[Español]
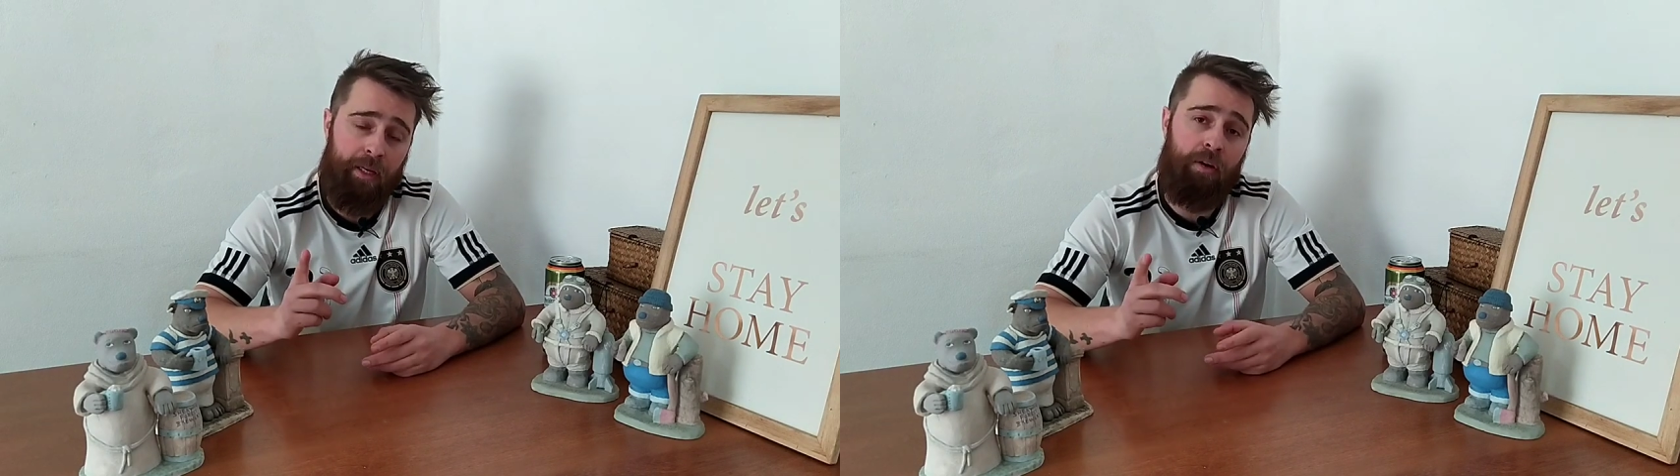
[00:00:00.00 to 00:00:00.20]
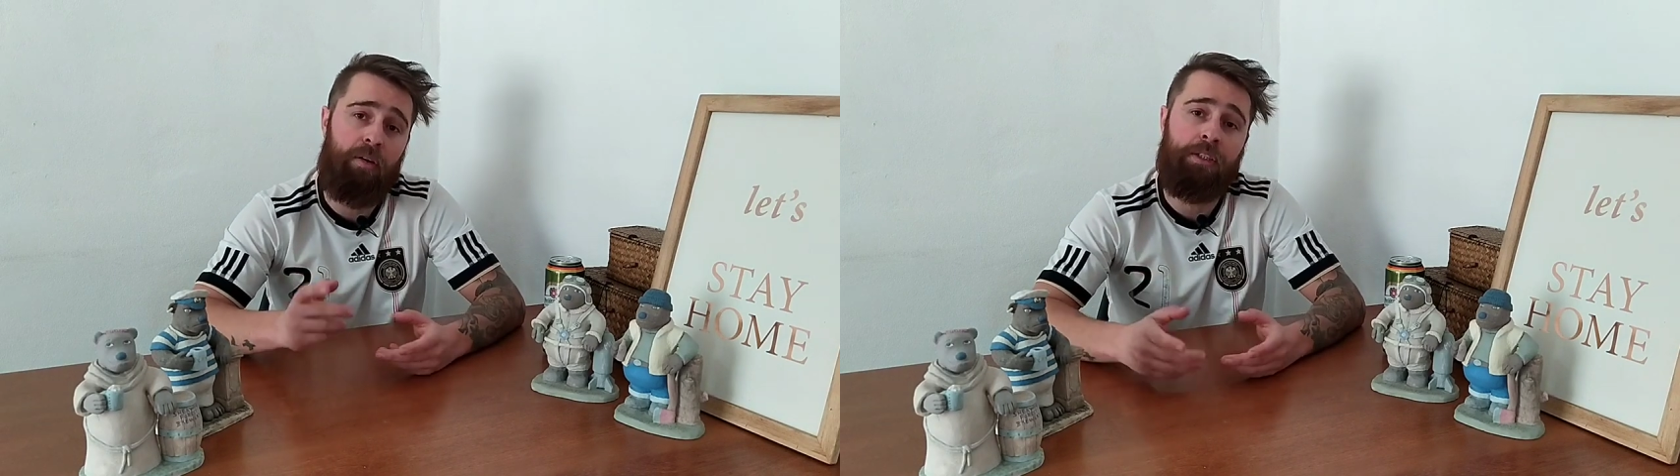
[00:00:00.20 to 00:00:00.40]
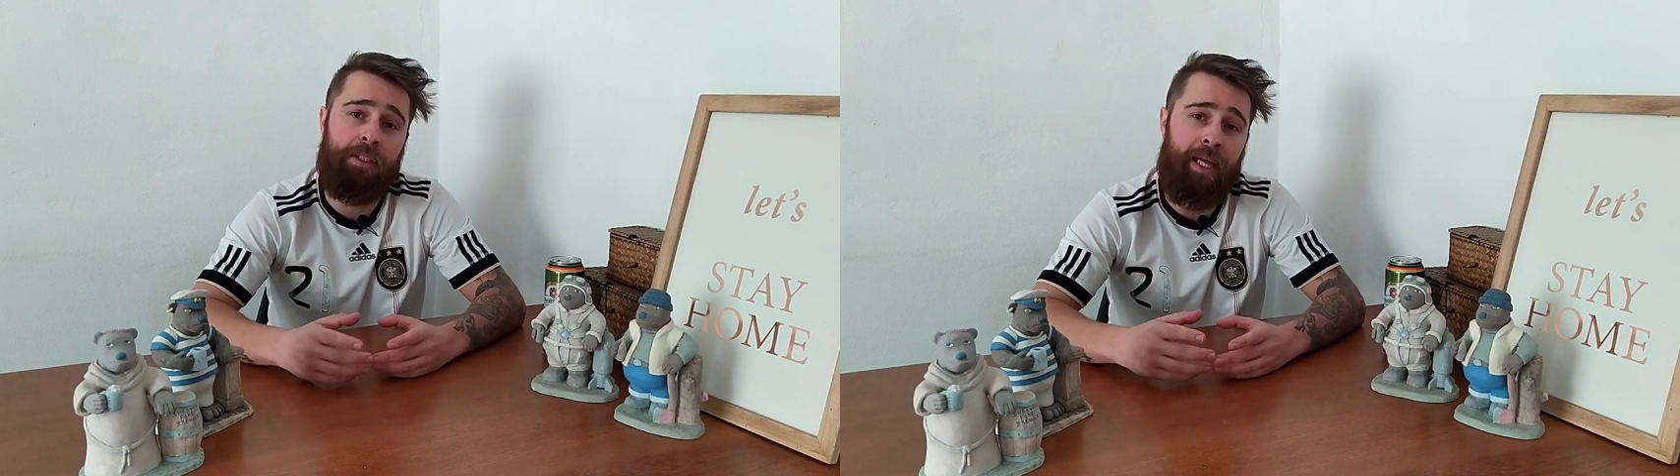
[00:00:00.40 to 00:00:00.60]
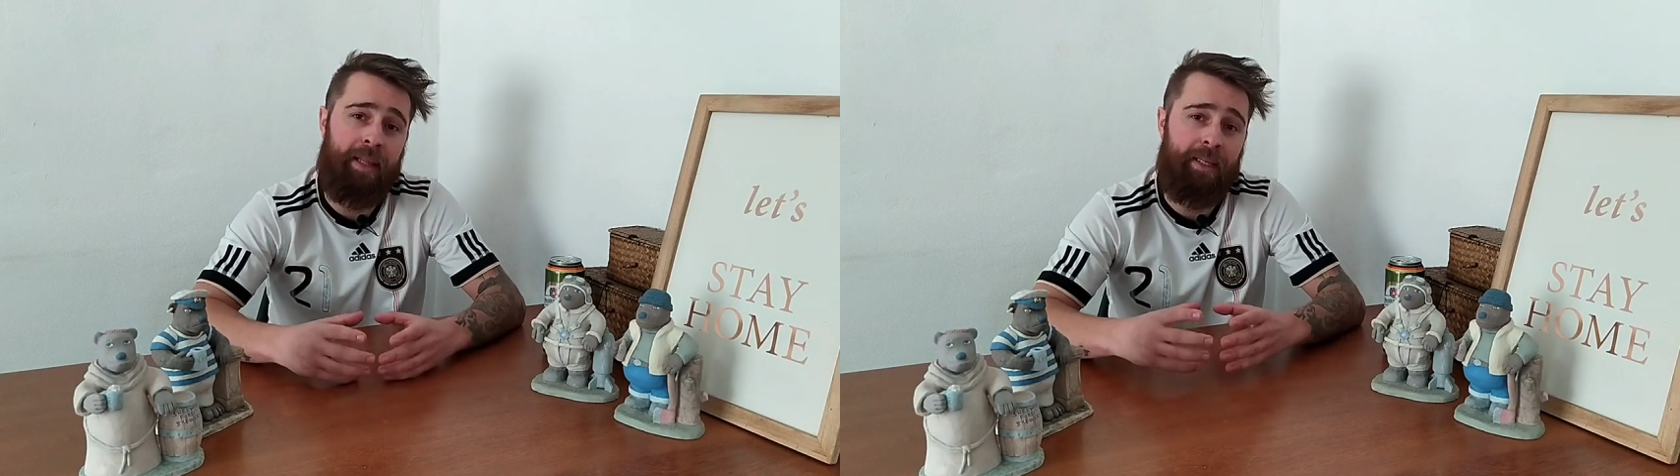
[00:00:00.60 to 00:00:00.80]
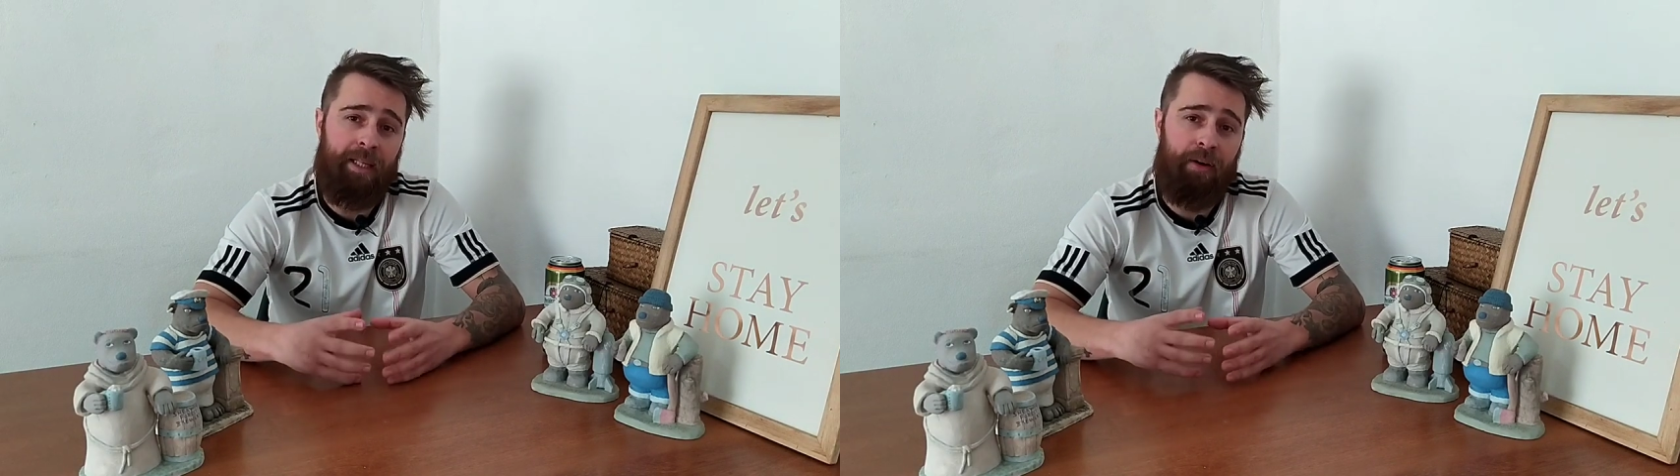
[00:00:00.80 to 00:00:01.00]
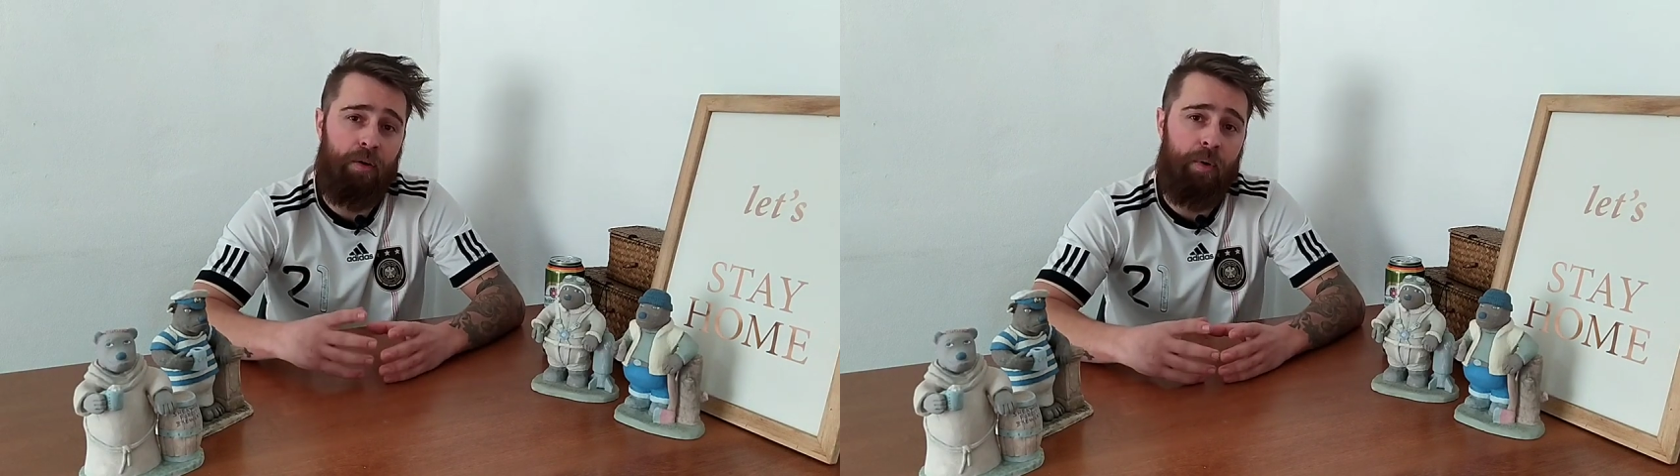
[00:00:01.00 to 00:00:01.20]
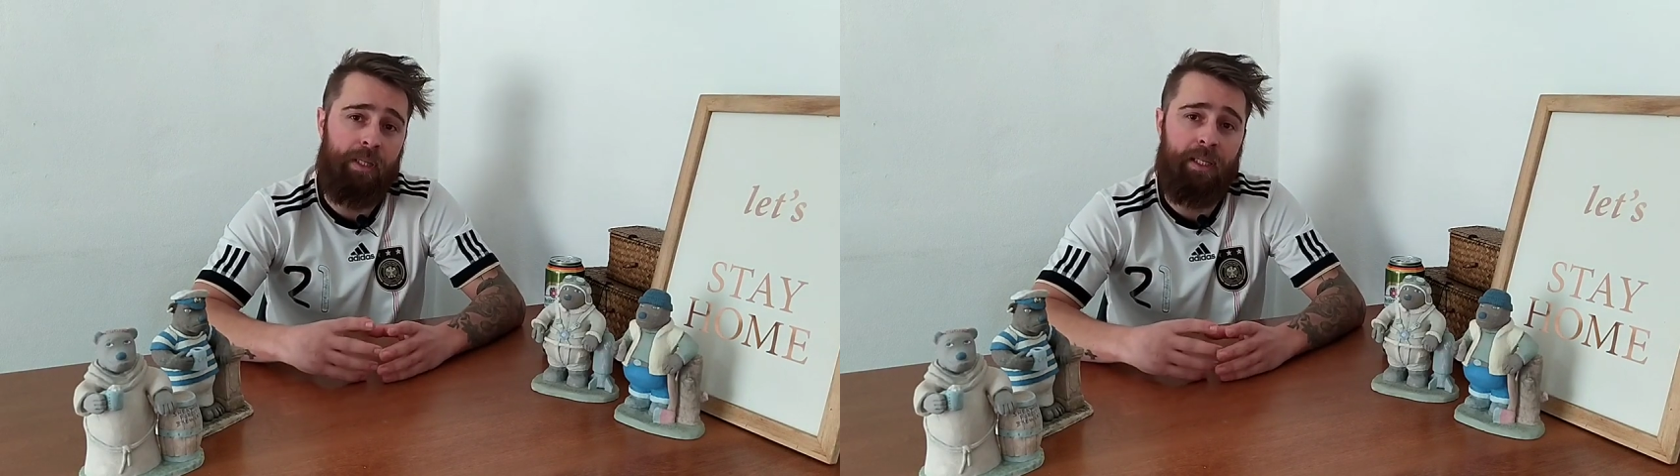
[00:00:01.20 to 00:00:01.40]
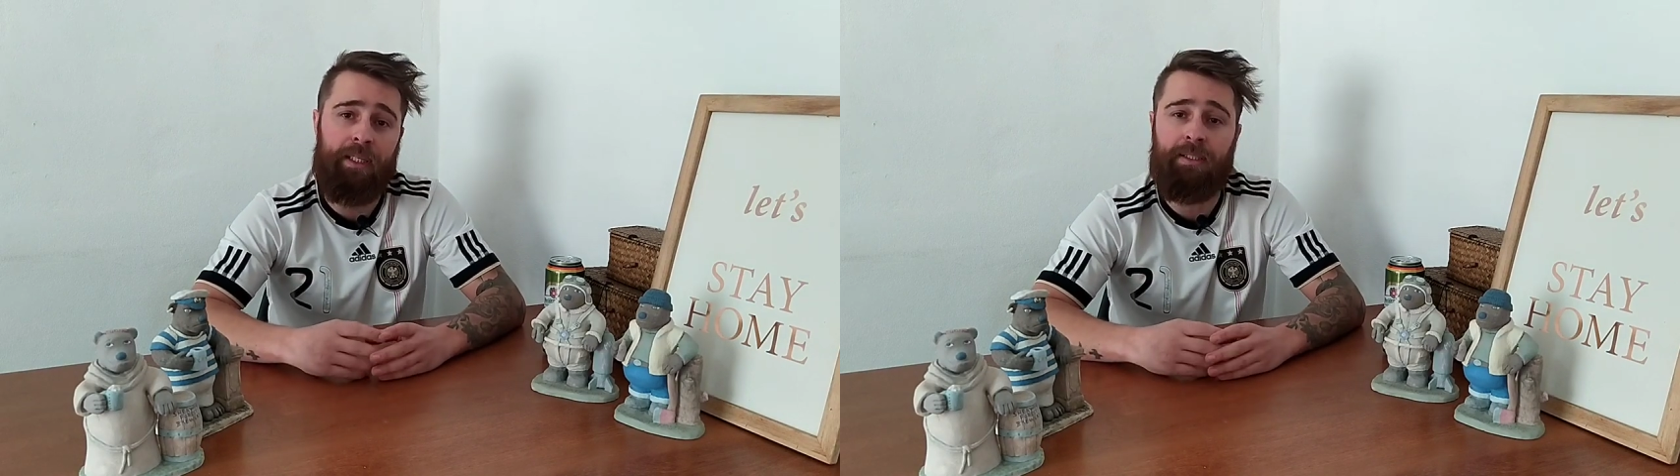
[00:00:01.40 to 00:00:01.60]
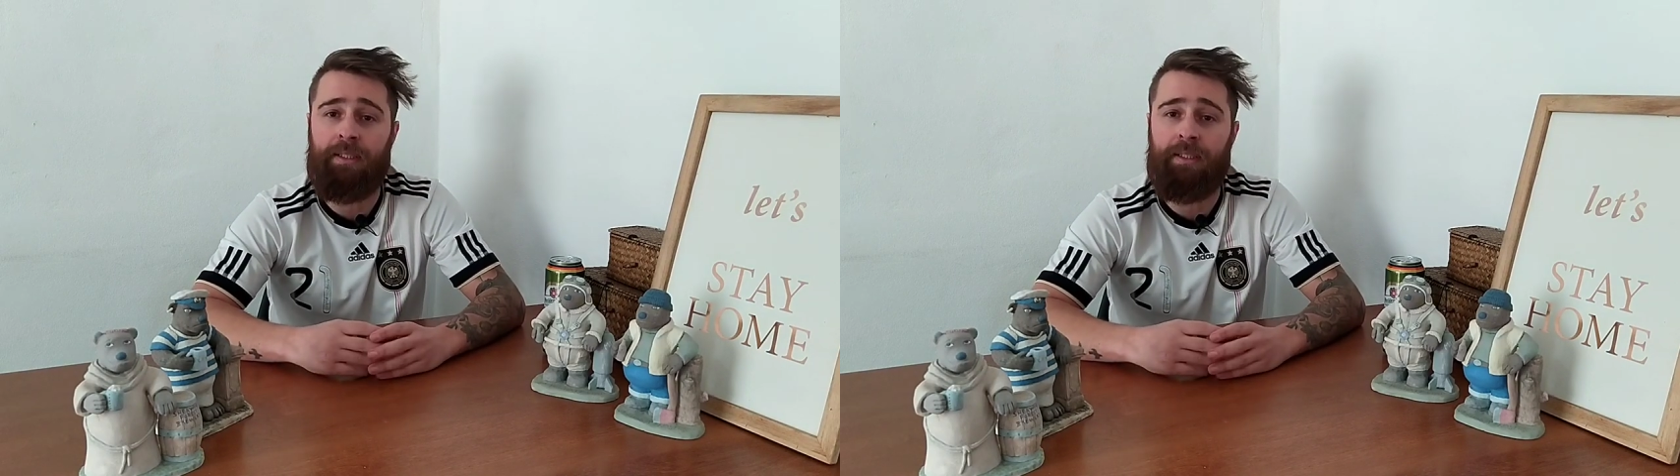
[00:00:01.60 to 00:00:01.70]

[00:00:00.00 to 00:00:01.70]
en Ingolstadt están los cuarteles